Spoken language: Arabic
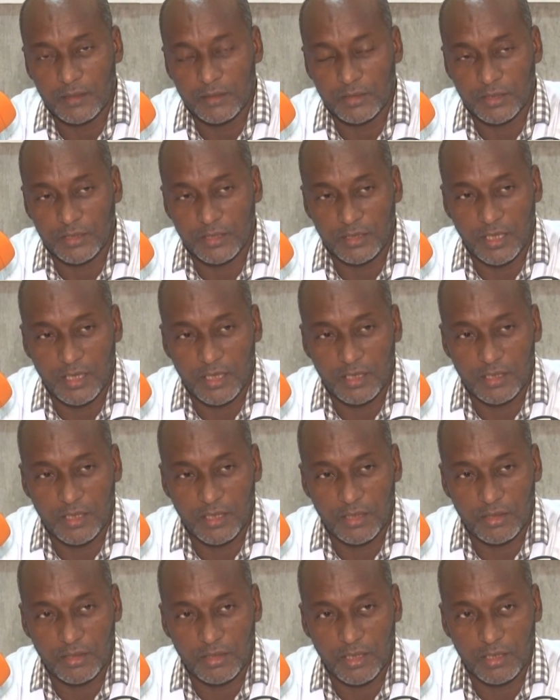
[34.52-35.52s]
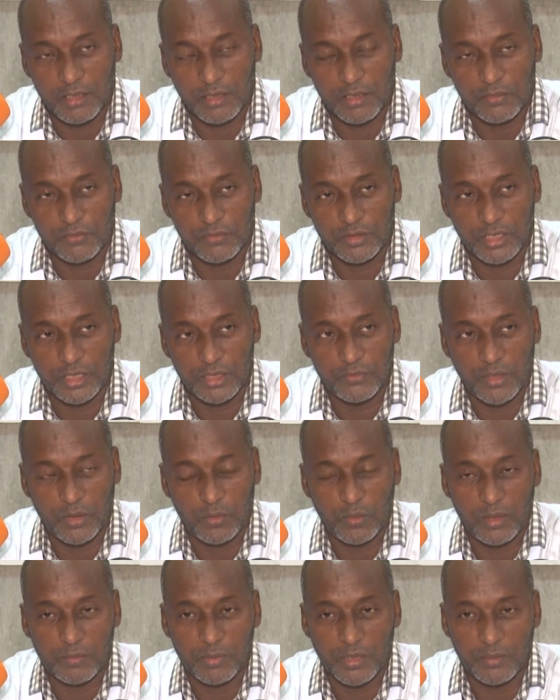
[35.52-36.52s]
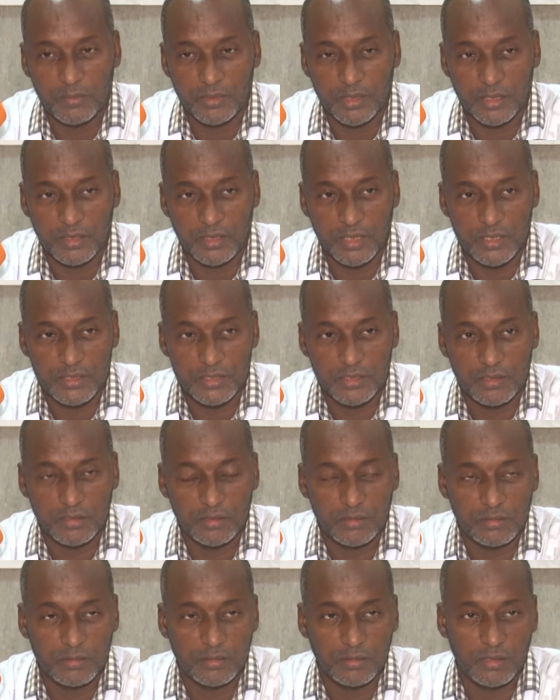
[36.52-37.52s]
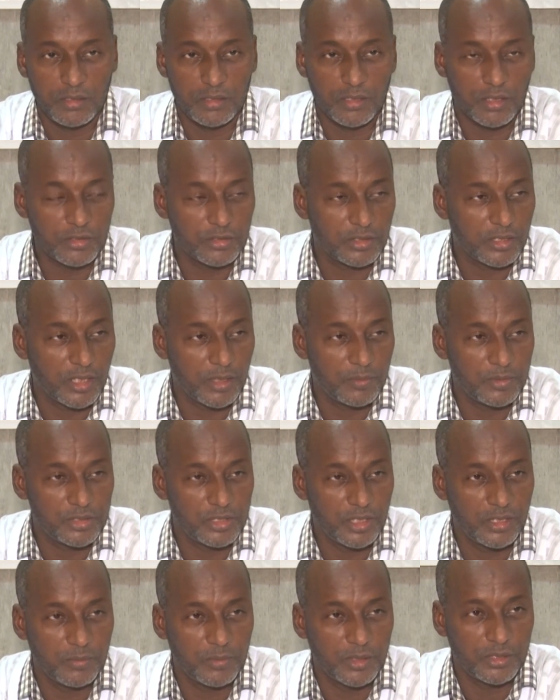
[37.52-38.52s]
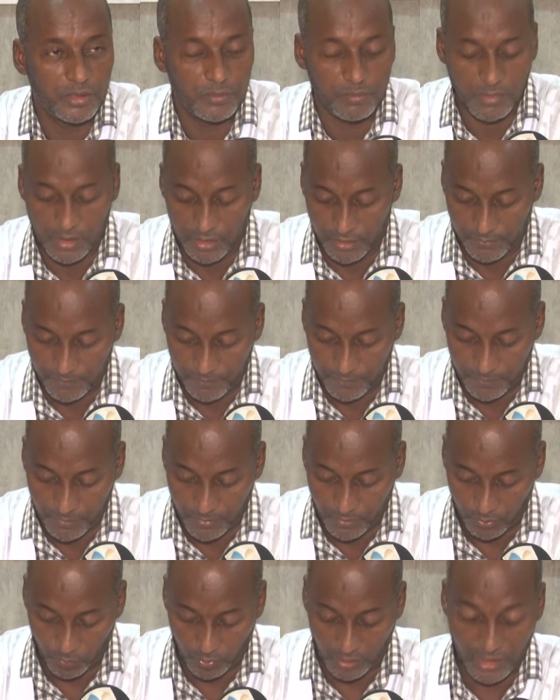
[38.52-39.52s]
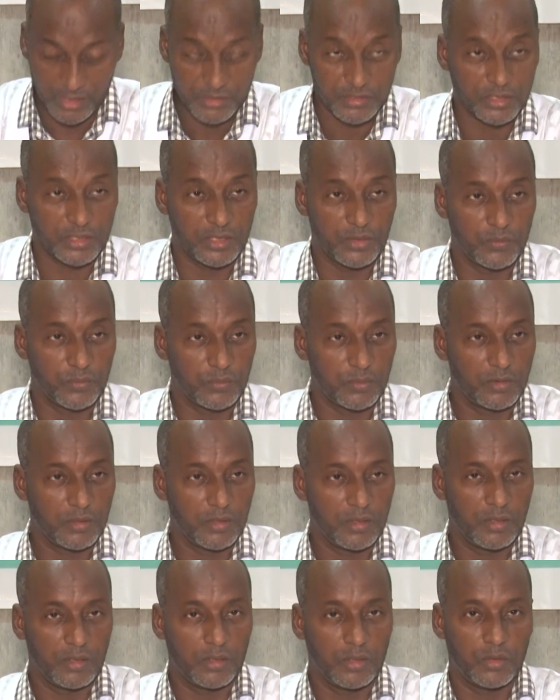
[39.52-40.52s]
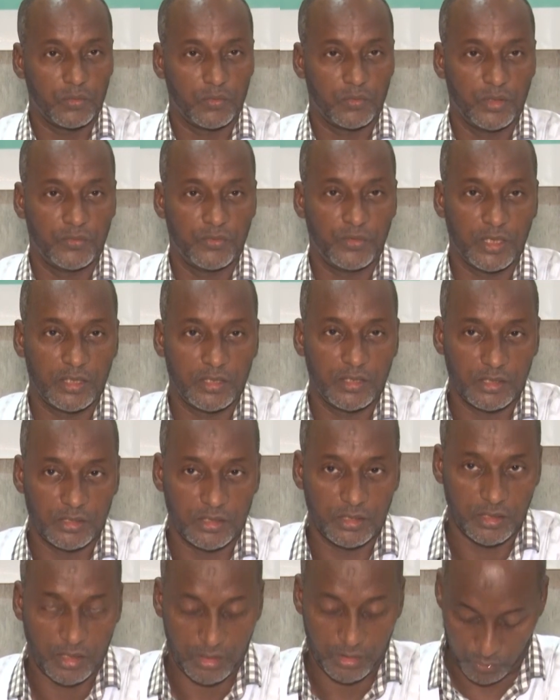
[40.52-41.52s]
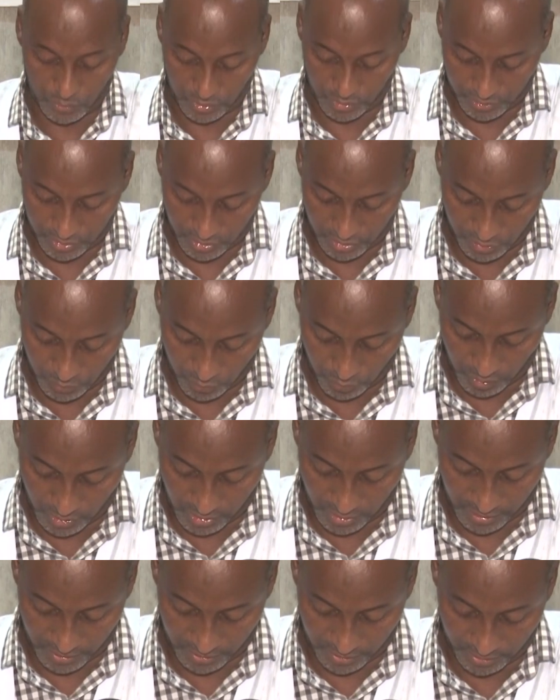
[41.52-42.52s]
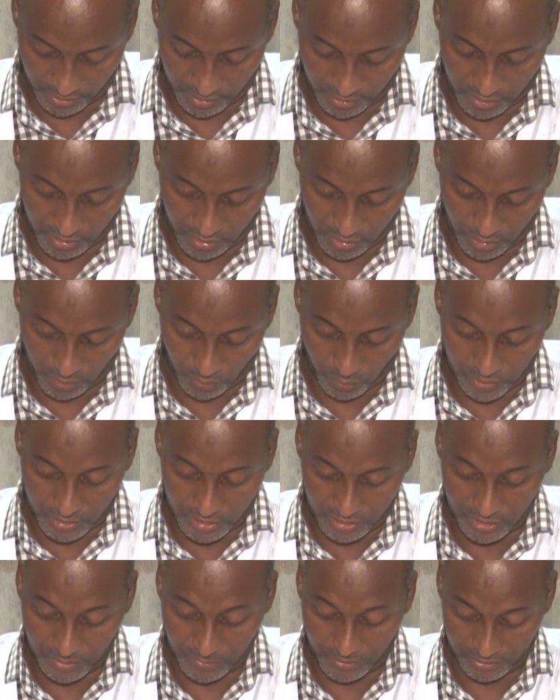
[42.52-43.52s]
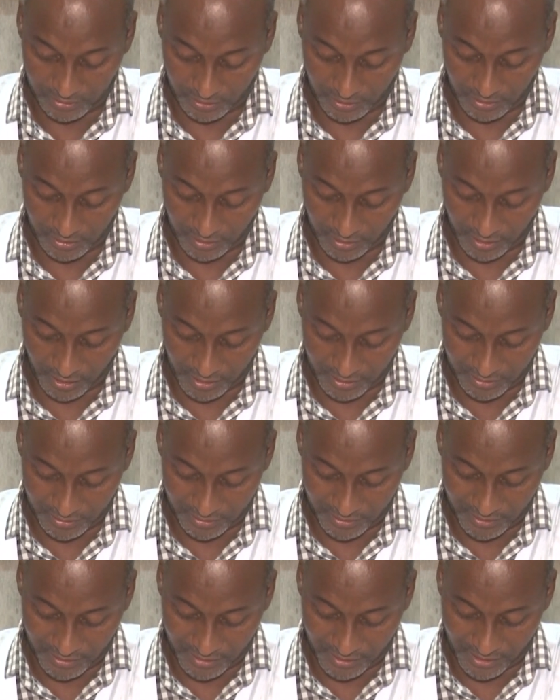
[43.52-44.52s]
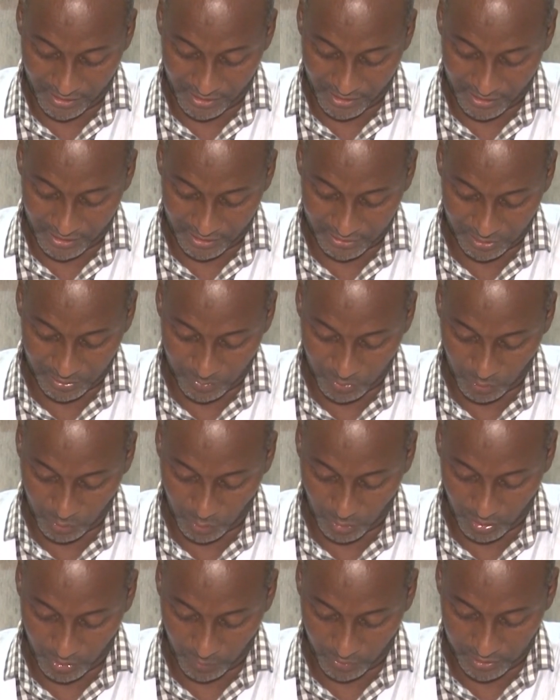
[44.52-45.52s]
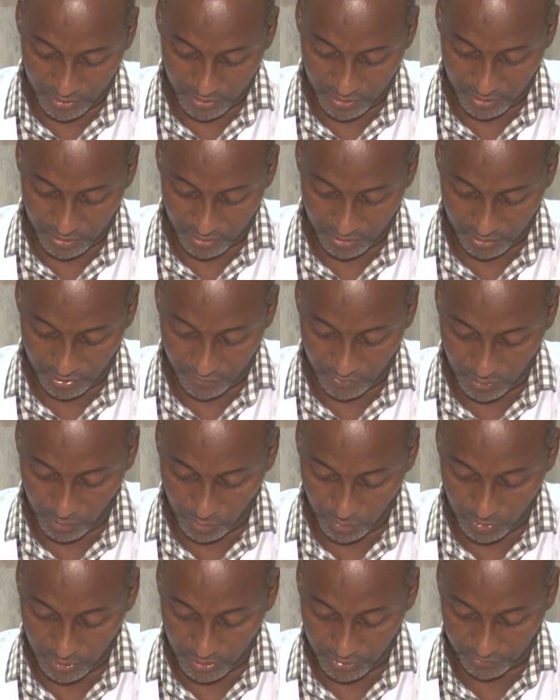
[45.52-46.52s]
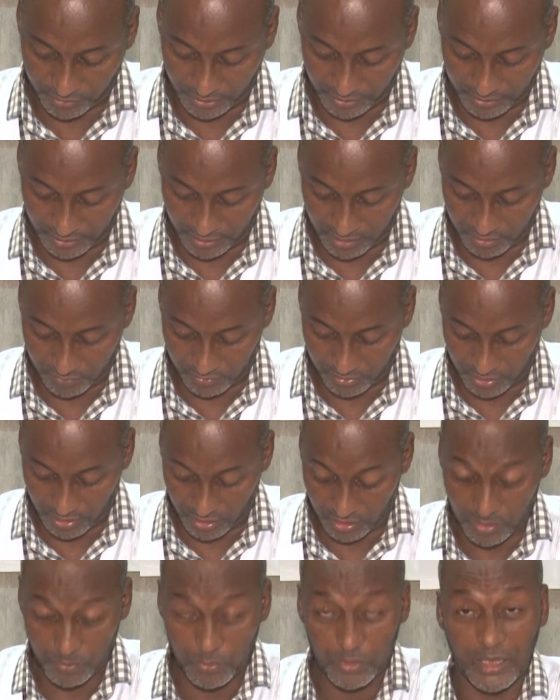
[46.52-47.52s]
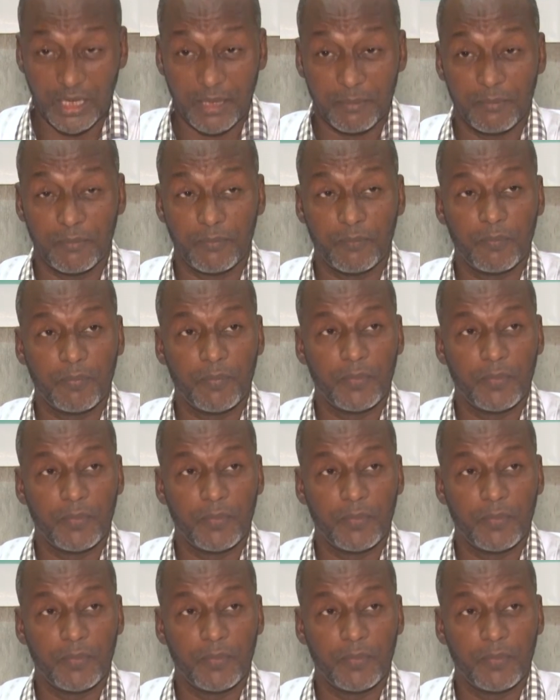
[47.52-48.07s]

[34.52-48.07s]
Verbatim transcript: تتداخل هذه الظاهرة فتدفع عمرا من الناس إلى ارتكاب جريمة ما وخاصة في الفئة التي نحن نستهدفها والتي بات على الأقل أثارت الموضوع وهي الفئة العمرية الصغيرة الأغلب العم